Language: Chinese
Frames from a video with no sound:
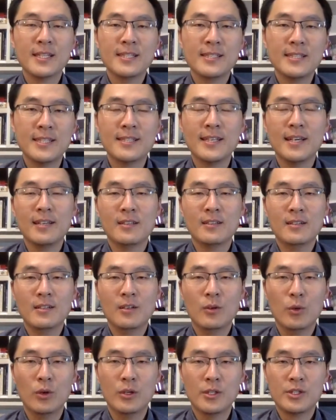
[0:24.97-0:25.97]
现在呢，
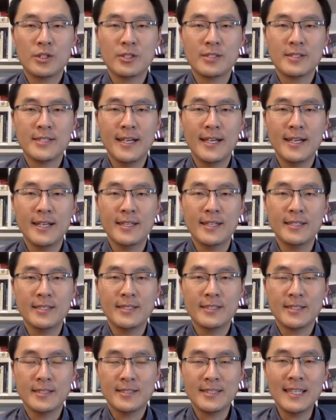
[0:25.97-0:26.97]
我是在
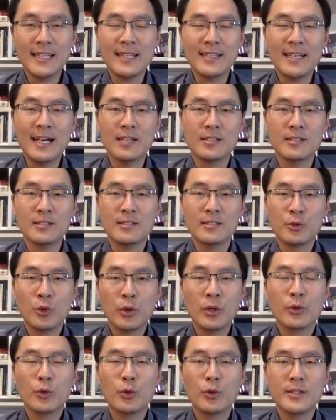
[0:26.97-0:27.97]
这个加拿大的
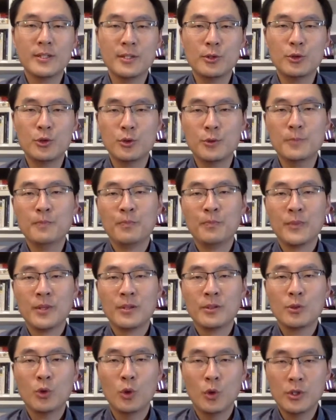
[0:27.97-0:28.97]
多伦多地区。
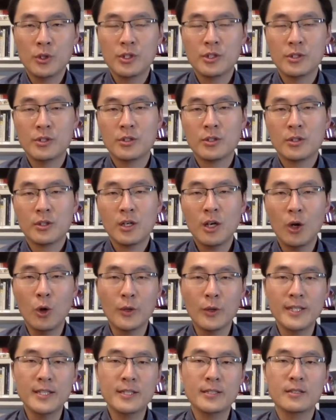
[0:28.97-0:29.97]
从事
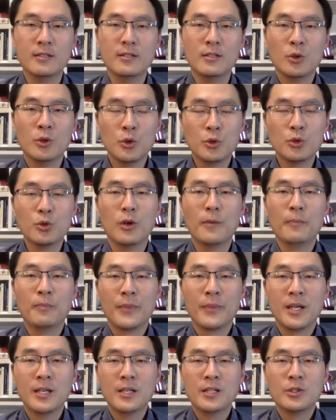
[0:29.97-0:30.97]
口译的工作，
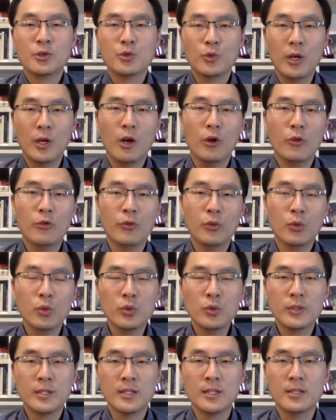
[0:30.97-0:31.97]
主要服
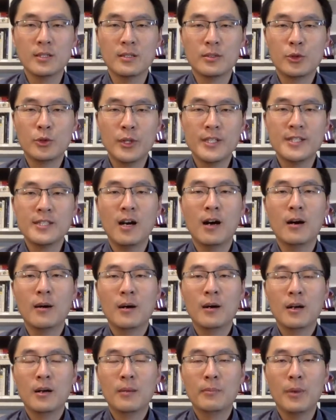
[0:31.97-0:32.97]
务的对象
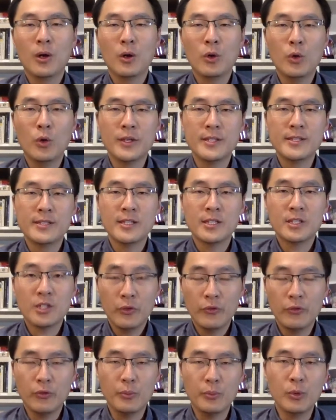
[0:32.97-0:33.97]
包括一些
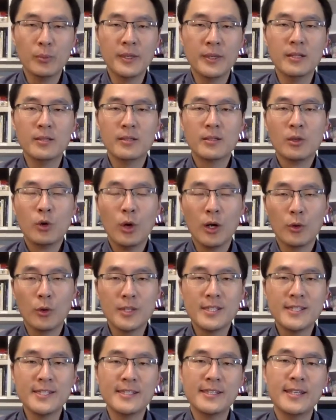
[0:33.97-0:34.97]
政府部门、跨国
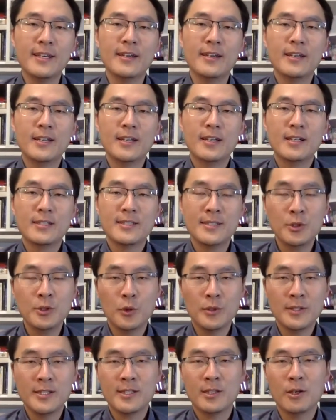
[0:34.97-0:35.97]
企业、金
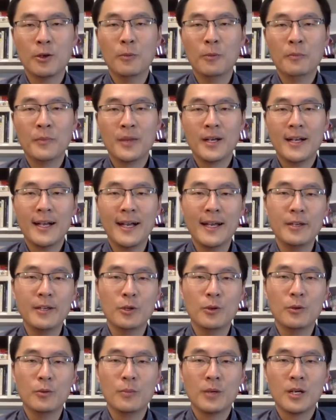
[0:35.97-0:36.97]
融机构，还
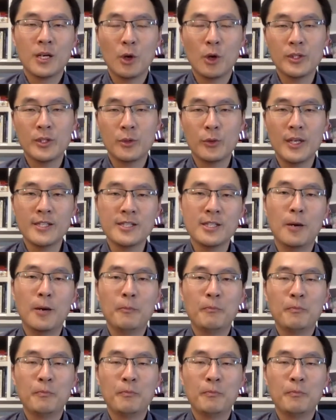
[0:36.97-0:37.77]
有高等院校。